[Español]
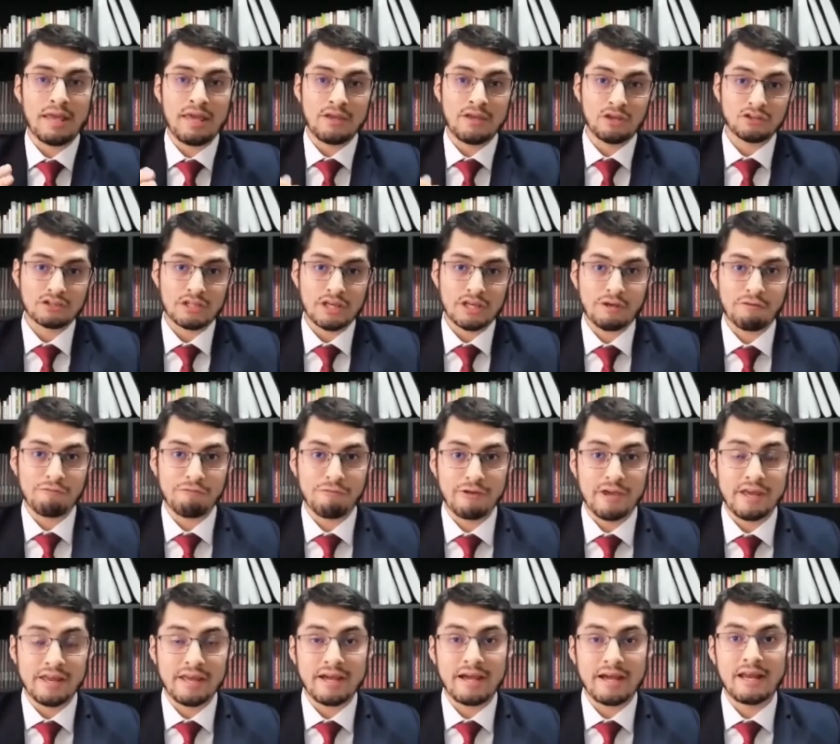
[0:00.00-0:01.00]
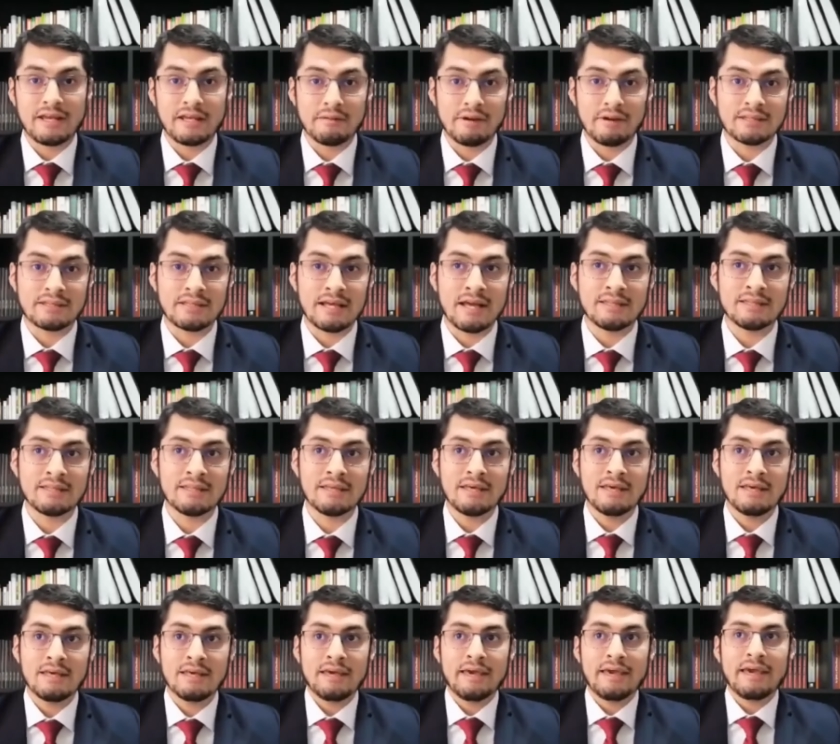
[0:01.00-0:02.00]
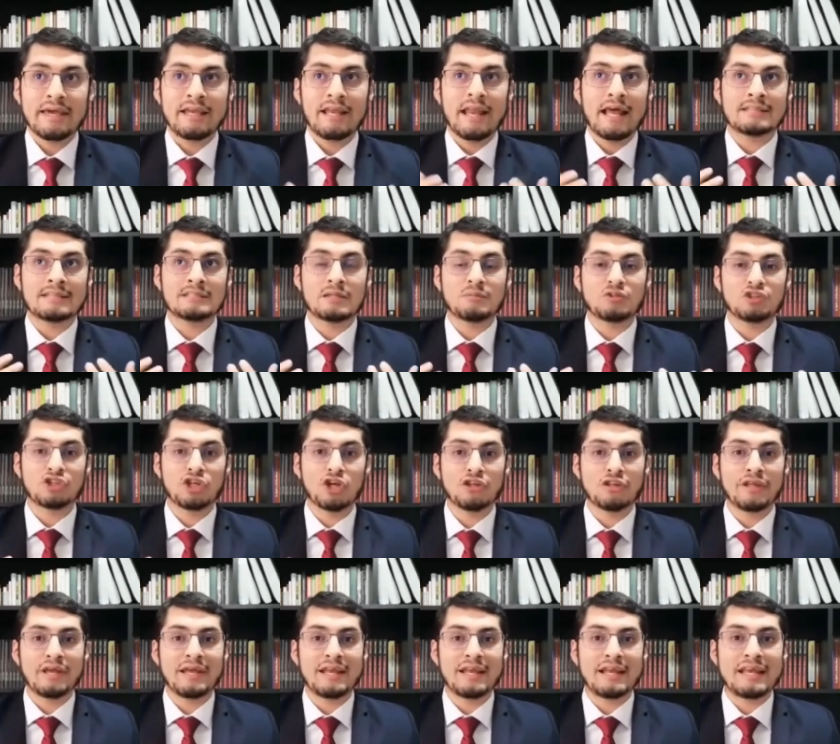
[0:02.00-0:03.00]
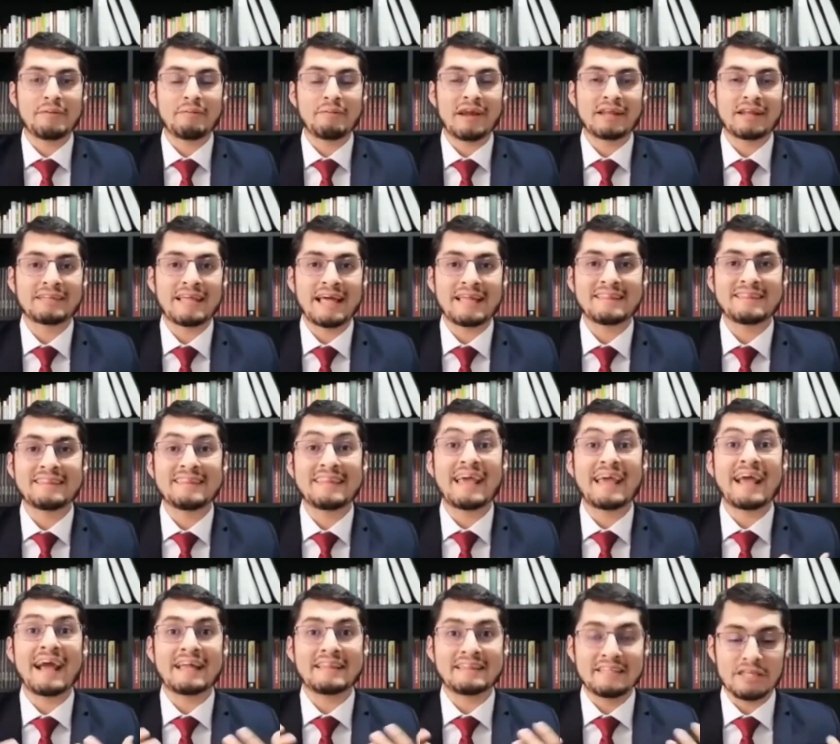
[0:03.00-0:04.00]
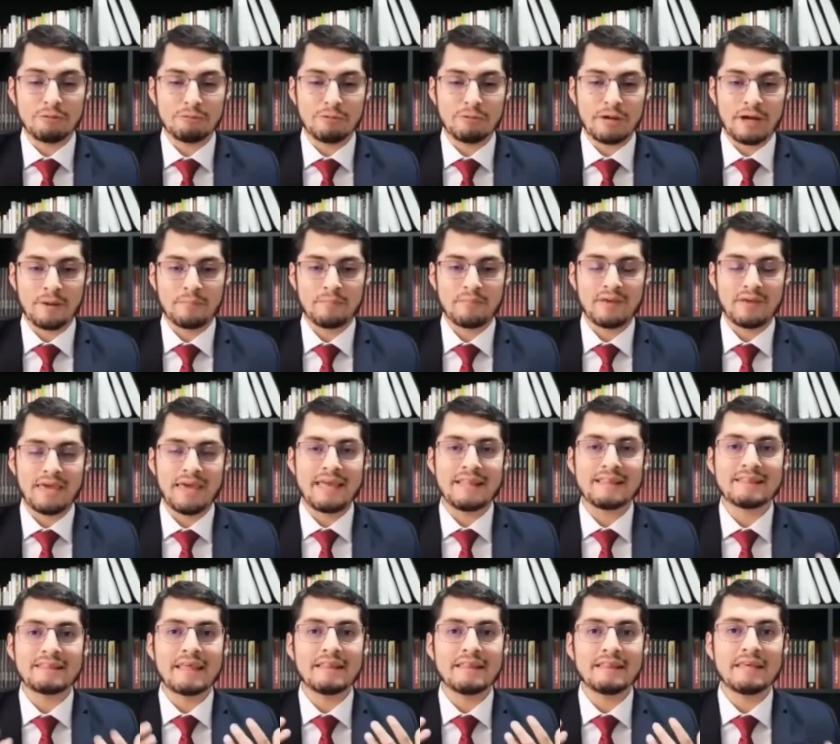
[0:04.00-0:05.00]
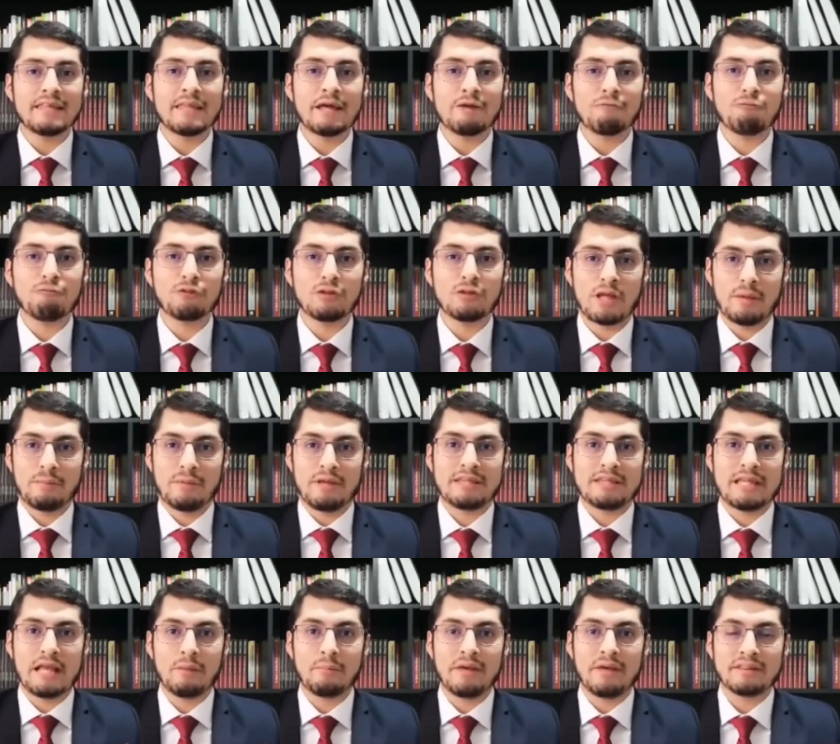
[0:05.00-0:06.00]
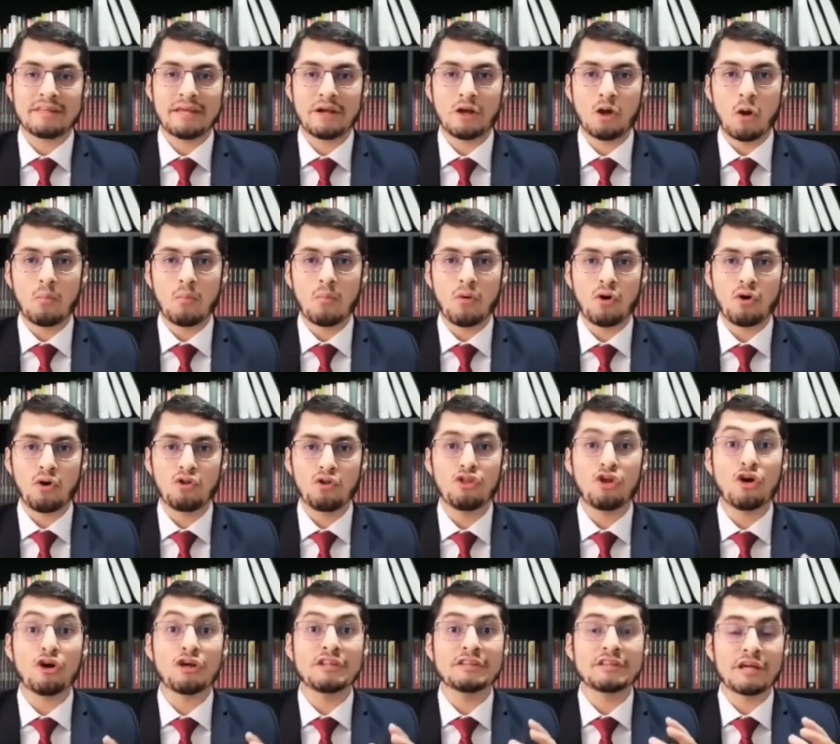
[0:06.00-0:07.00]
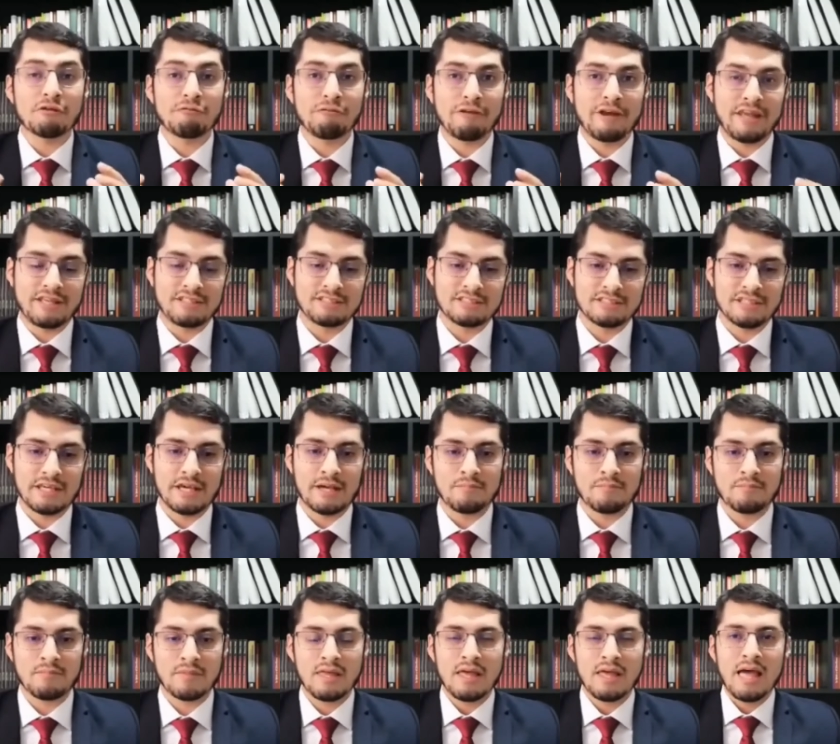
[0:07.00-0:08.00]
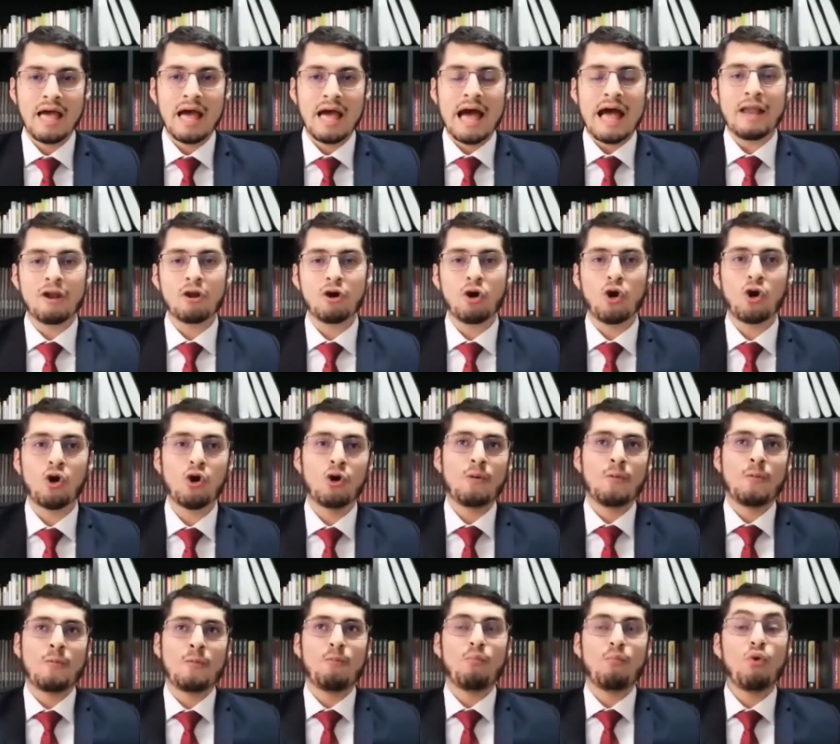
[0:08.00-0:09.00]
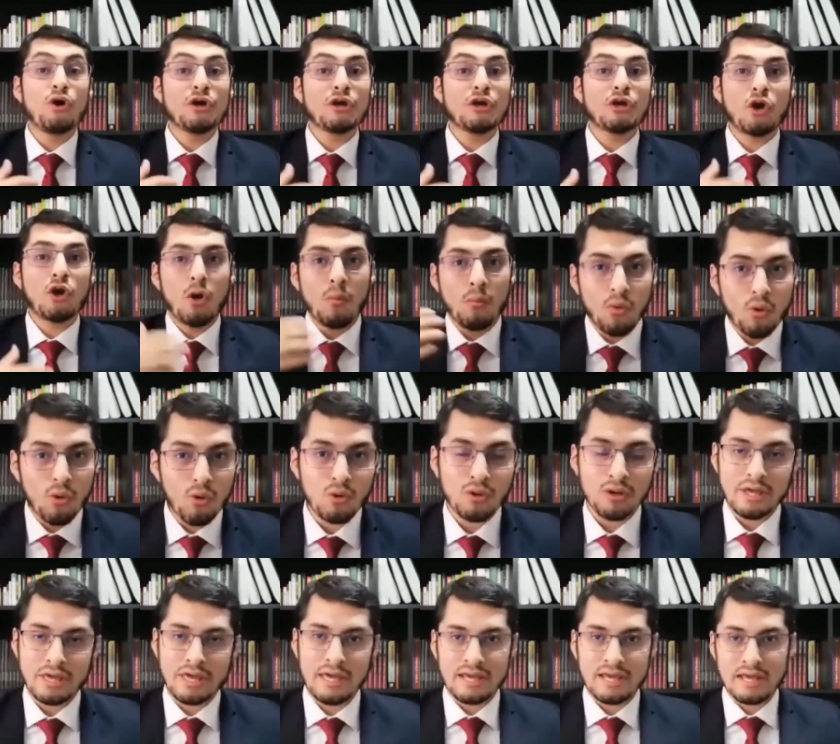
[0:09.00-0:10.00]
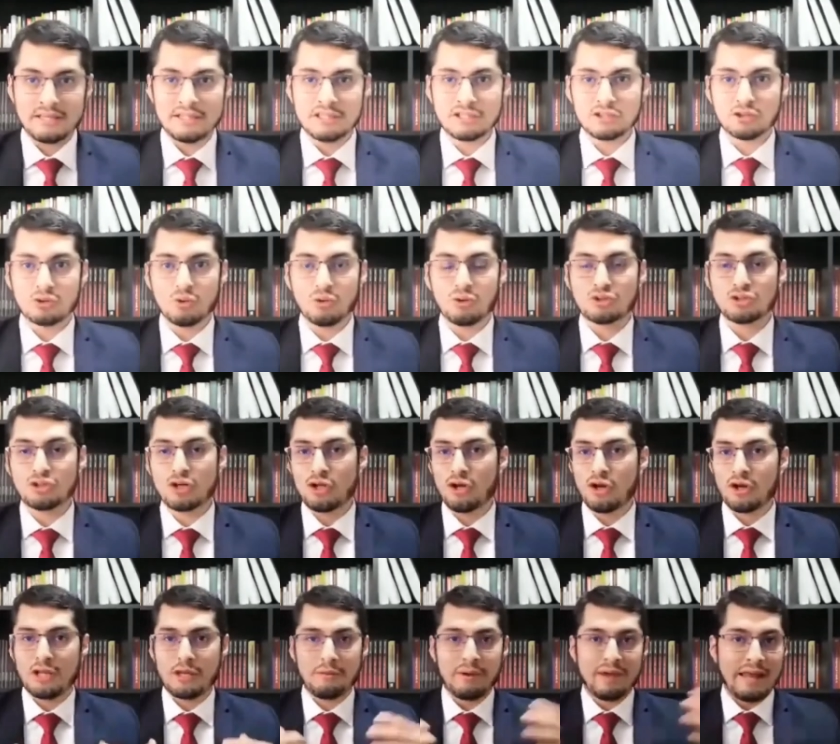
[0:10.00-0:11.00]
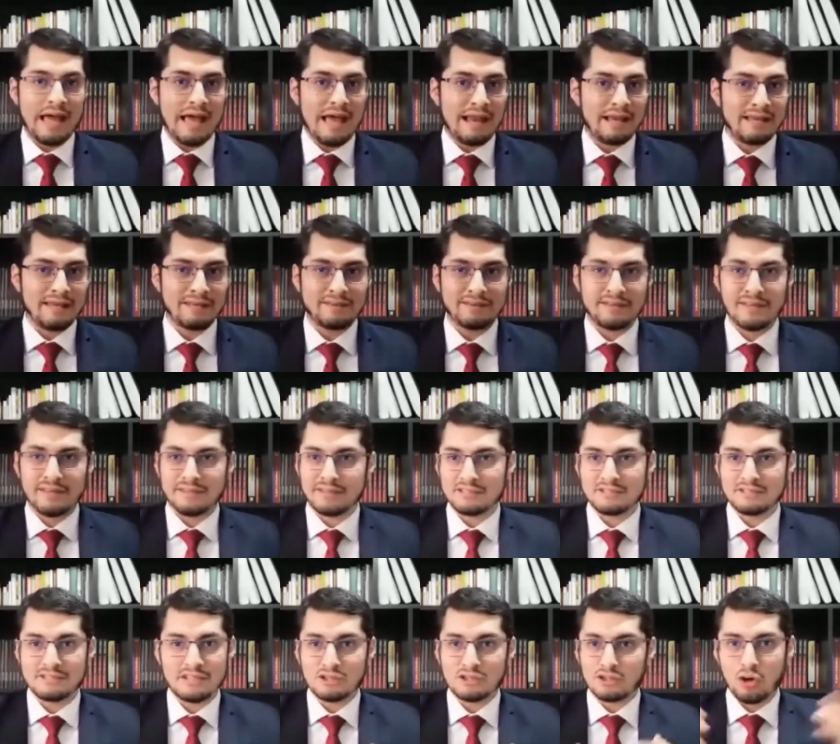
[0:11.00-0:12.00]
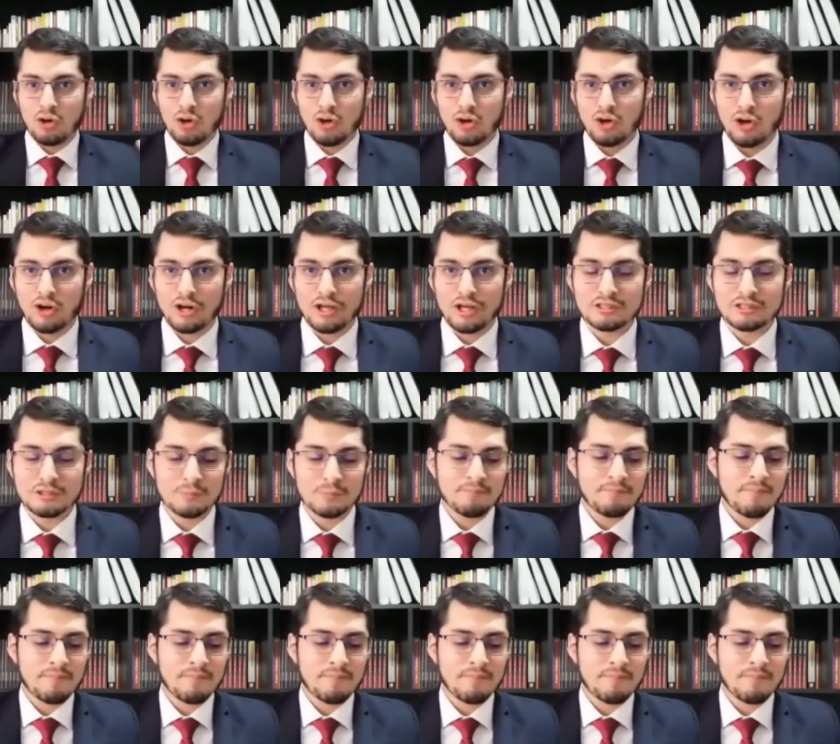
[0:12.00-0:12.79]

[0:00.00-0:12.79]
ellos se refieren a la libertad es la acepción de libertad negativa, entendida fundamentalmente como no interferencia. Algo muy común en el discurso de los liberales de distintos colores,